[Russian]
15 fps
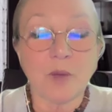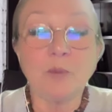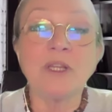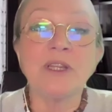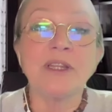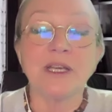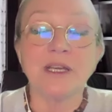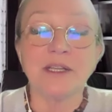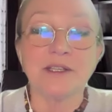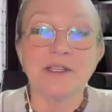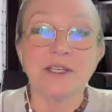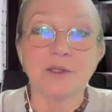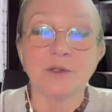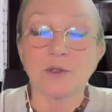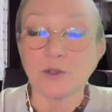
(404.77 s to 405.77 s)

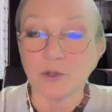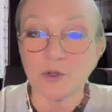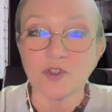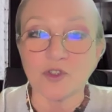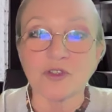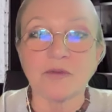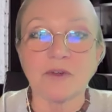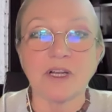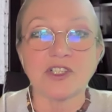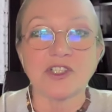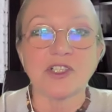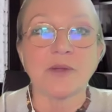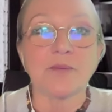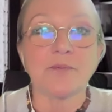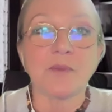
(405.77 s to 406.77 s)
менталитету тоже
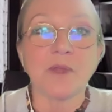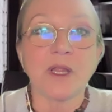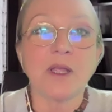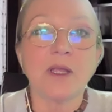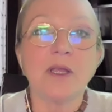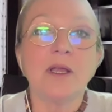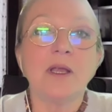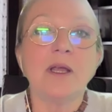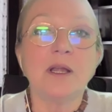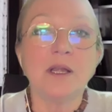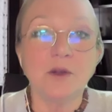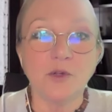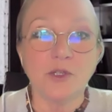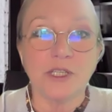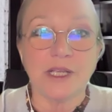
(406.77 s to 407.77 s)
важно.
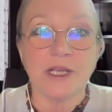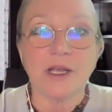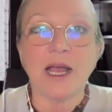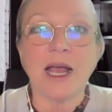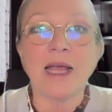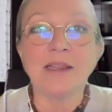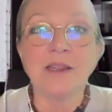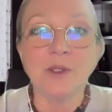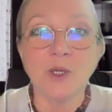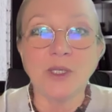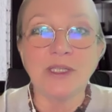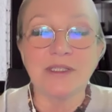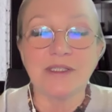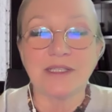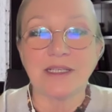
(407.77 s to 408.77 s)
Люди
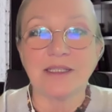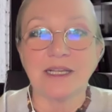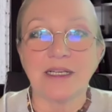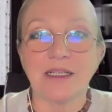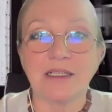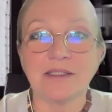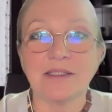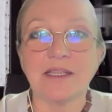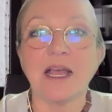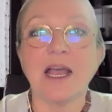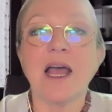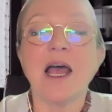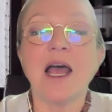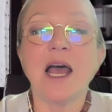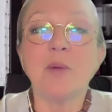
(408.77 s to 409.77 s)
одной национальности
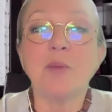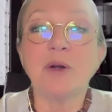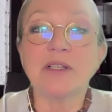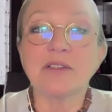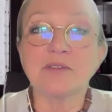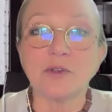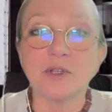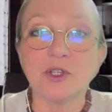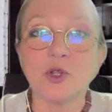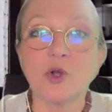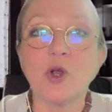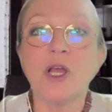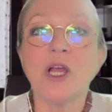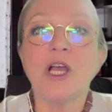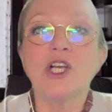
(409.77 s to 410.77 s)
образуют
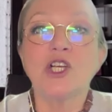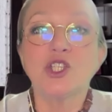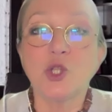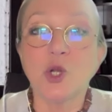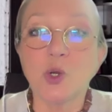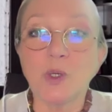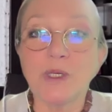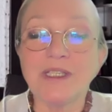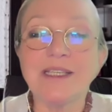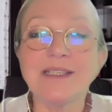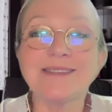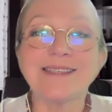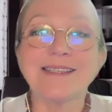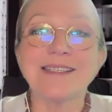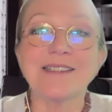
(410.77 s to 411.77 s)
то, что
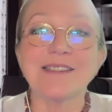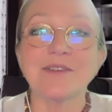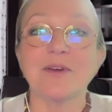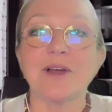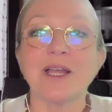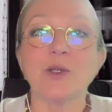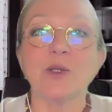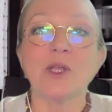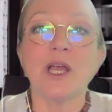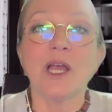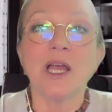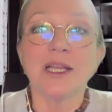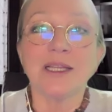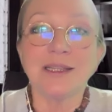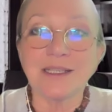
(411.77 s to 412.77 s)
оккультисты называют
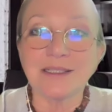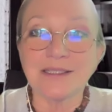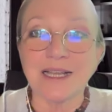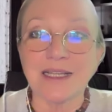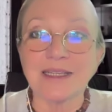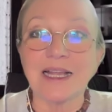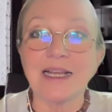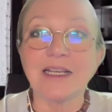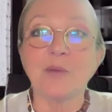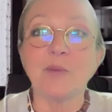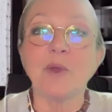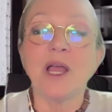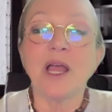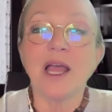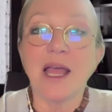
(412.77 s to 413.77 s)

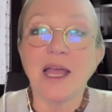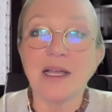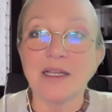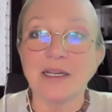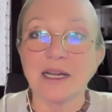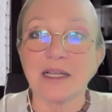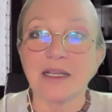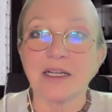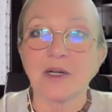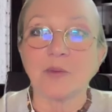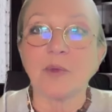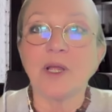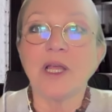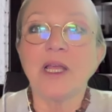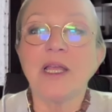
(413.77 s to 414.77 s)
национальным
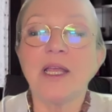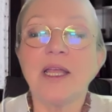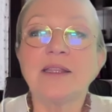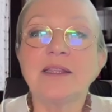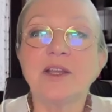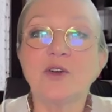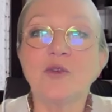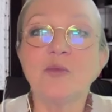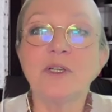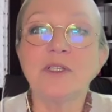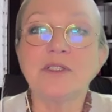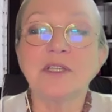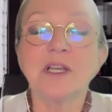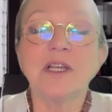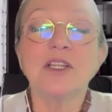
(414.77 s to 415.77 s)
эгрегором. Это
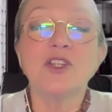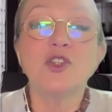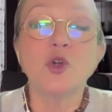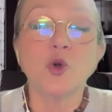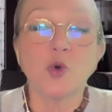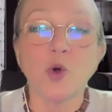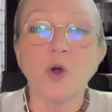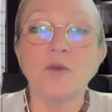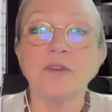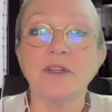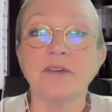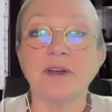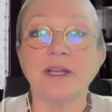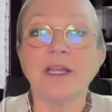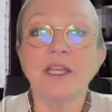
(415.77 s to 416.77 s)
область
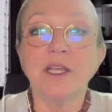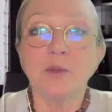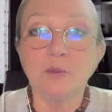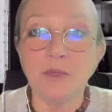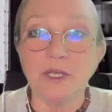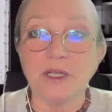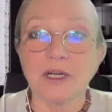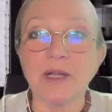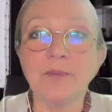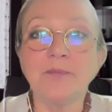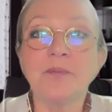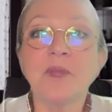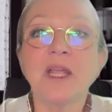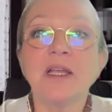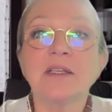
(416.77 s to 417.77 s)
духовного мира,
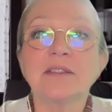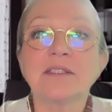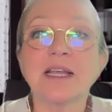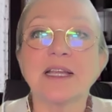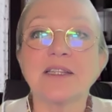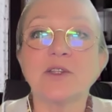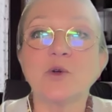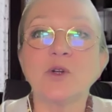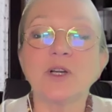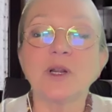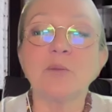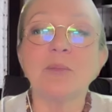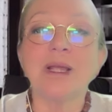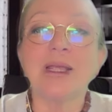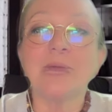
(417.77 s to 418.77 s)
с
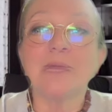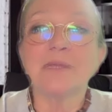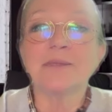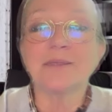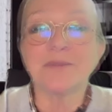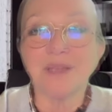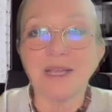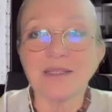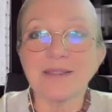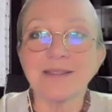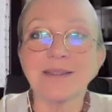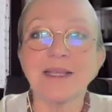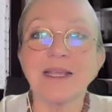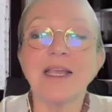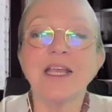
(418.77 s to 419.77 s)
которым мы
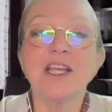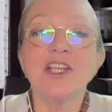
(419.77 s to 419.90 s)
связаны